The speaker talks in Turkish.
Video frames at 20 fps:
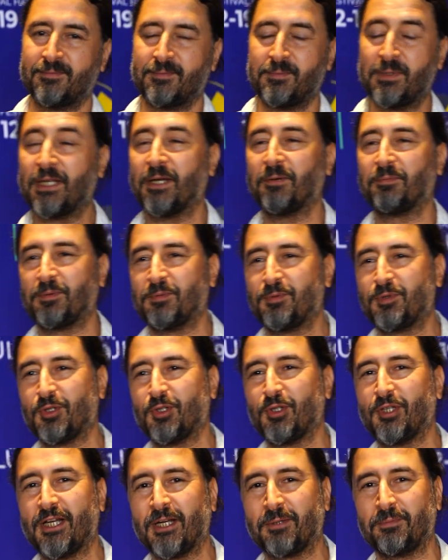bir
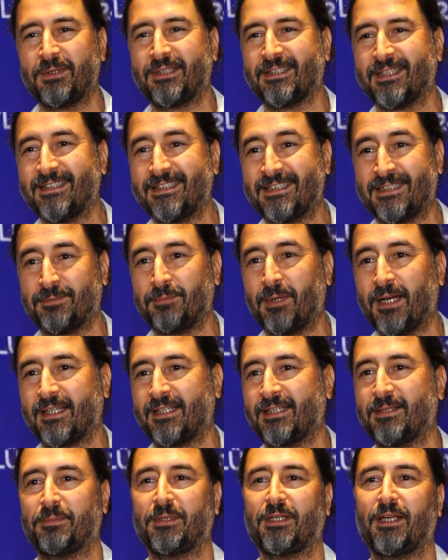yapımcı olarak bir
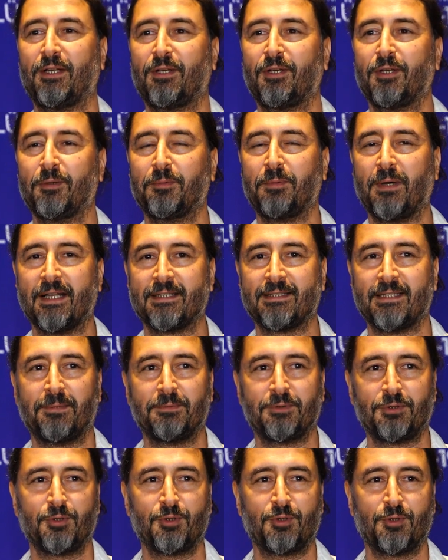tanışmak gibi geliyor. Bazen
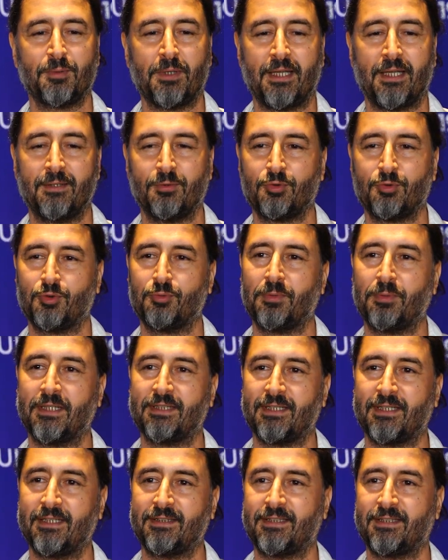çünkü ben uzun
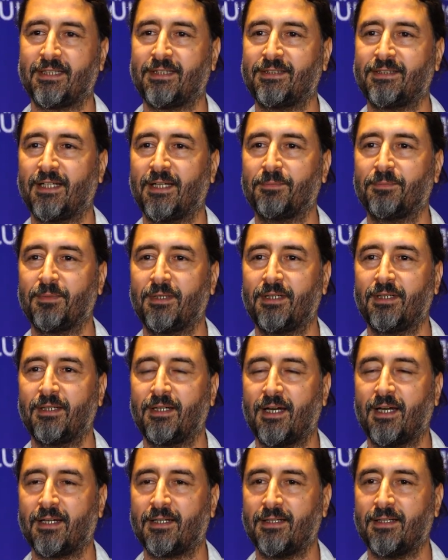metraj çekeceğim e,
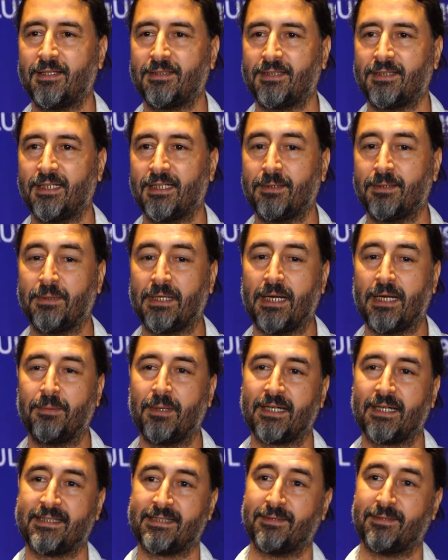arkadaşlarla
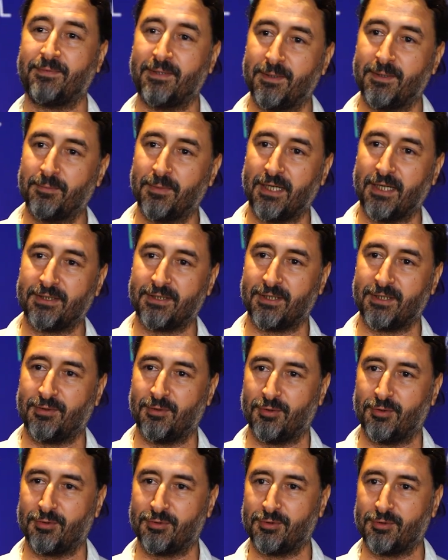beraber kısa filmler
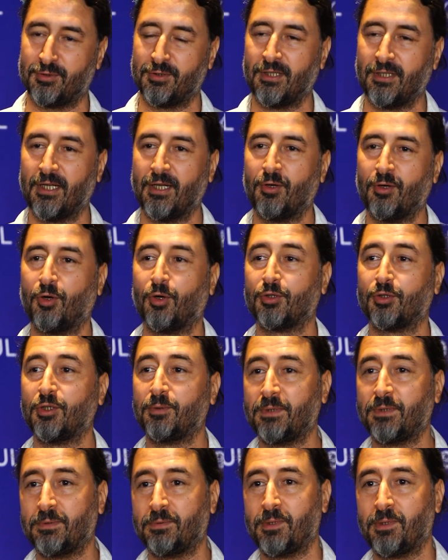çekiyoruz.
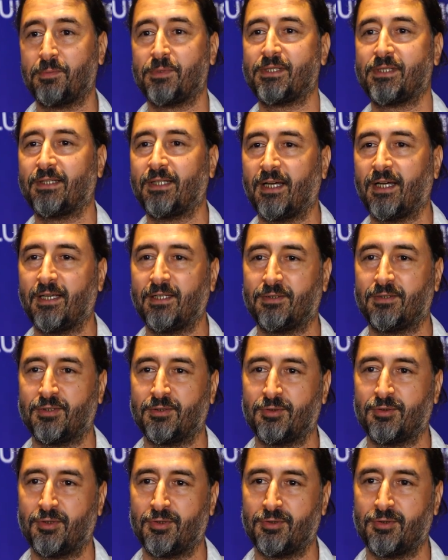Orada birbirimizi daha iyi
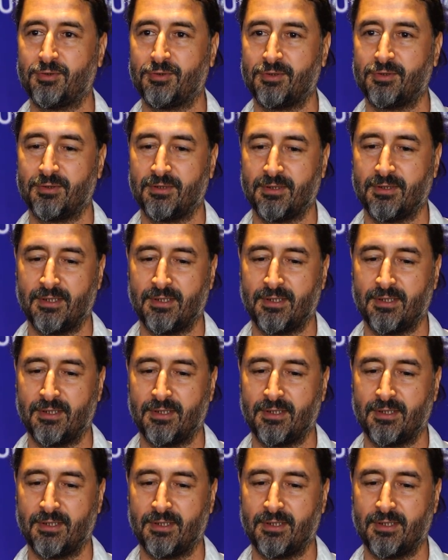tanıyoruz.